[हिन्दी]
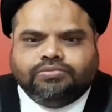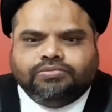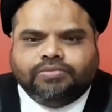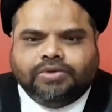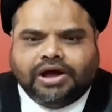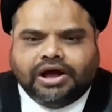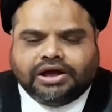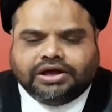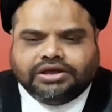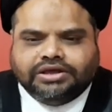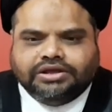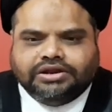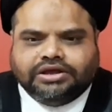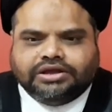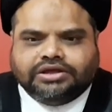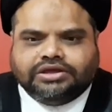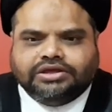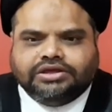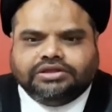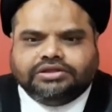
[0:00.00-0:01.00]
बाकी
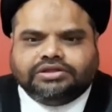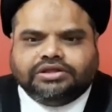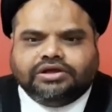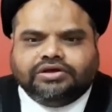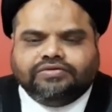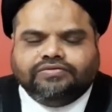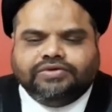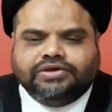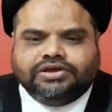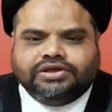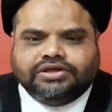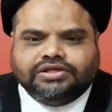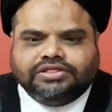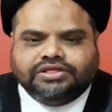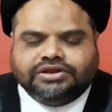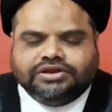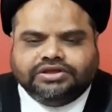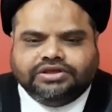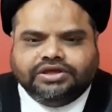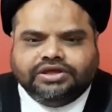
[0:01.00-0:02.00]
रखें तक़वे के
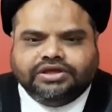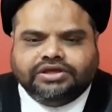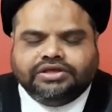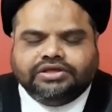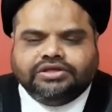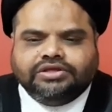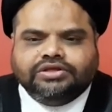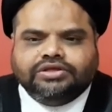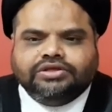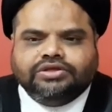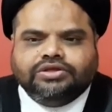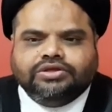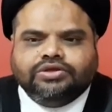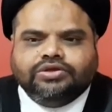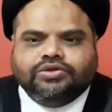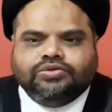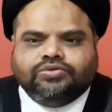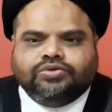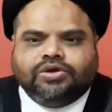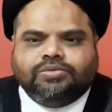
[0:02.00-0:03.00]
ज़रिए
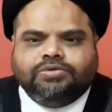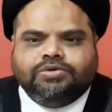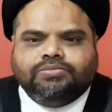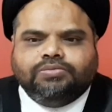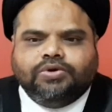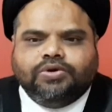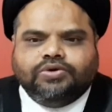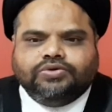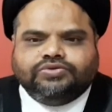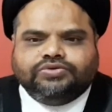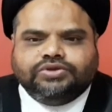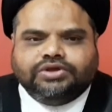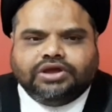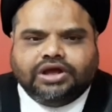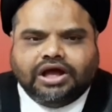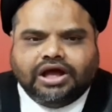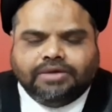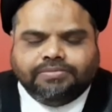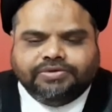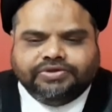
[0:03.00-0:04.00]
तो हमें बहुत से
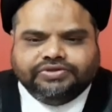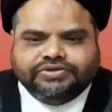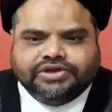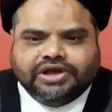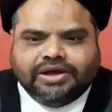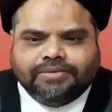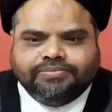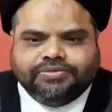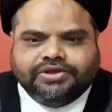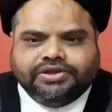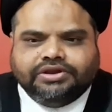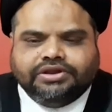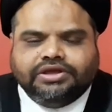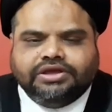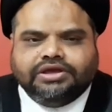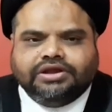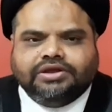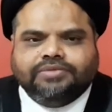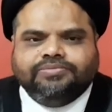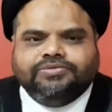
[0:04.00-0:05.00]
काम अंजाम देने
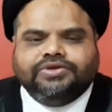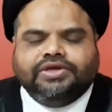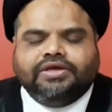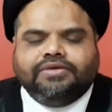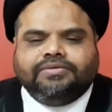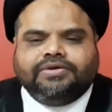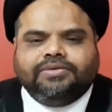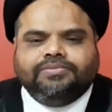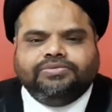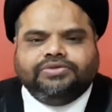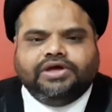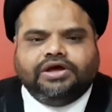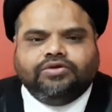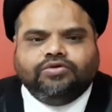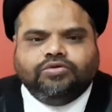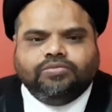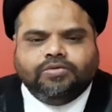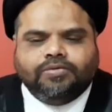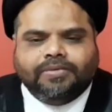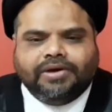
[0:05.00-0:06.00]
हैं रमज़ा
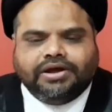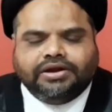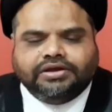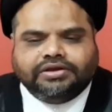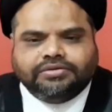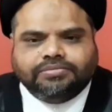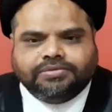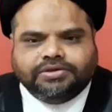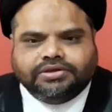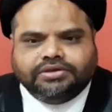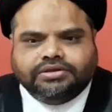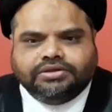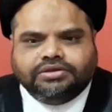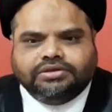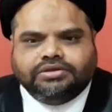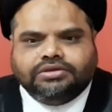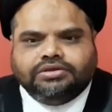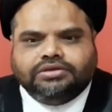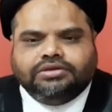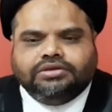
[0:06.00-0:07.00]
रमज़ानमबारक में
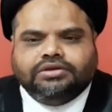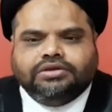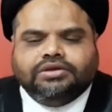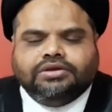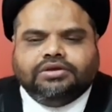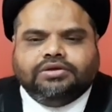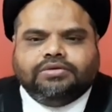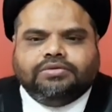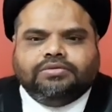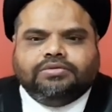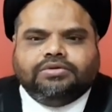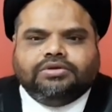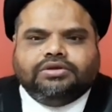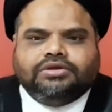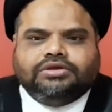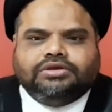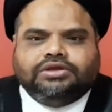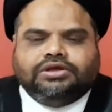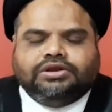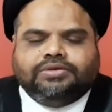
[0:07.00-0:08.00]

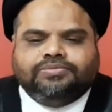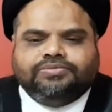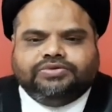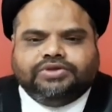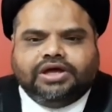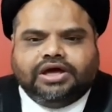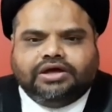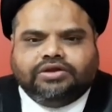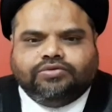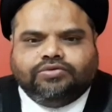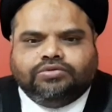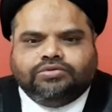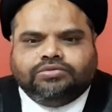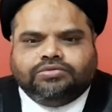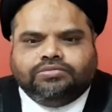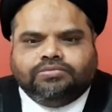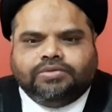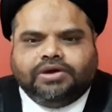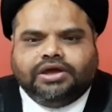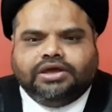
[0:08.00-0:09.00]
ये रमज़ान
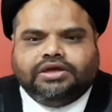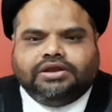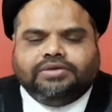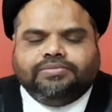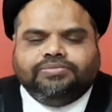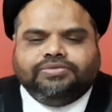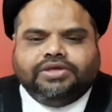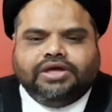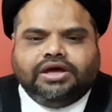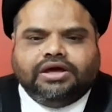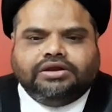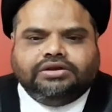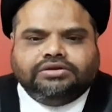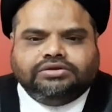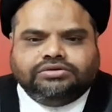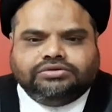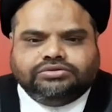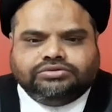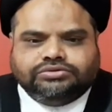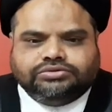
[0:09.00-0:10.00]
माह रमज़ान
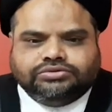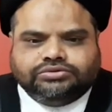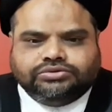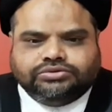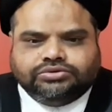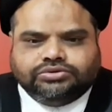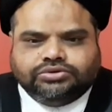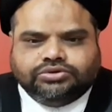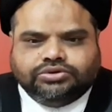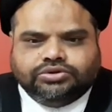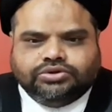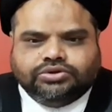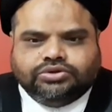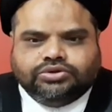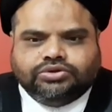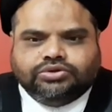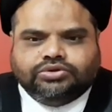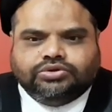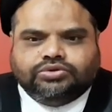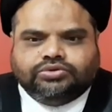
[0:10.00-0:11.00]

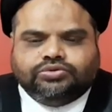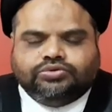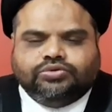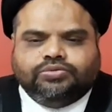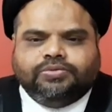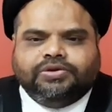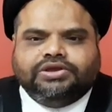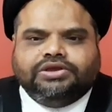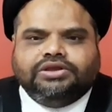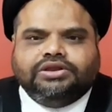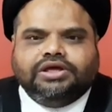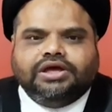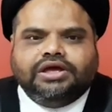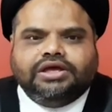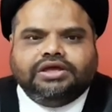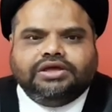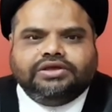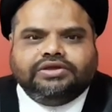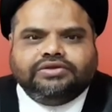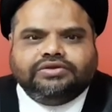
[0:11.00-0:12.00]
जो महीना
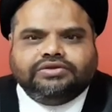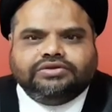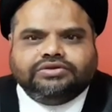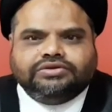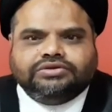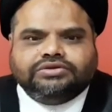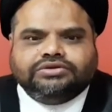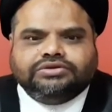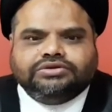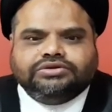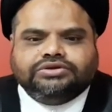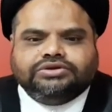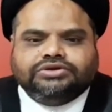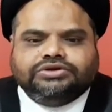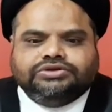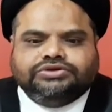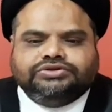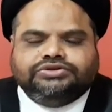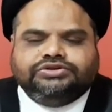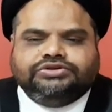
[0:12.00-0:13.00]
है
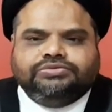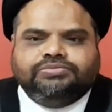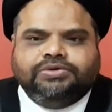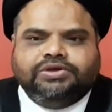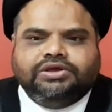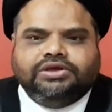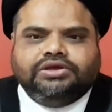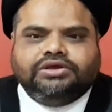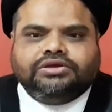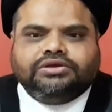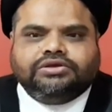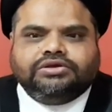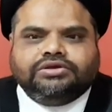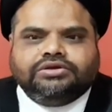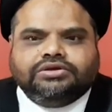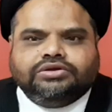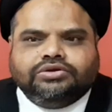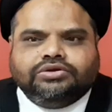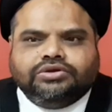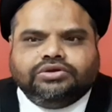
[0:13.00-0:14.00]
जिसमें
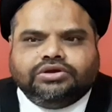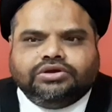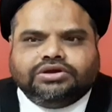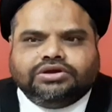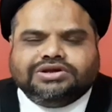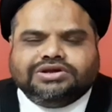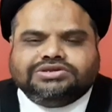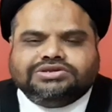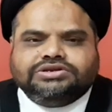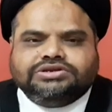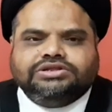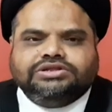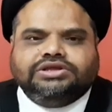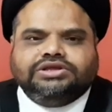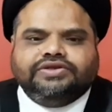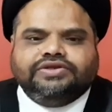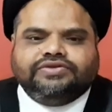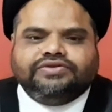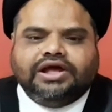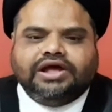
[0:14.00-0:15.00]
कसरत
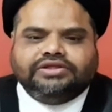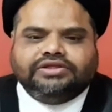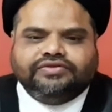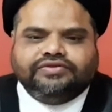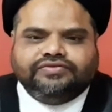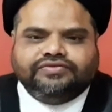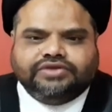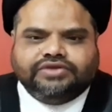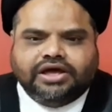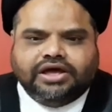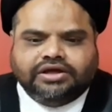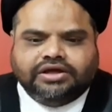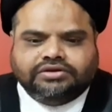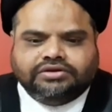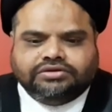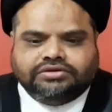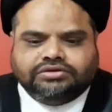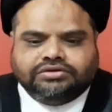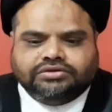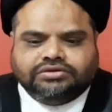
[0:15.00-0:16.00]
के साथ इंसान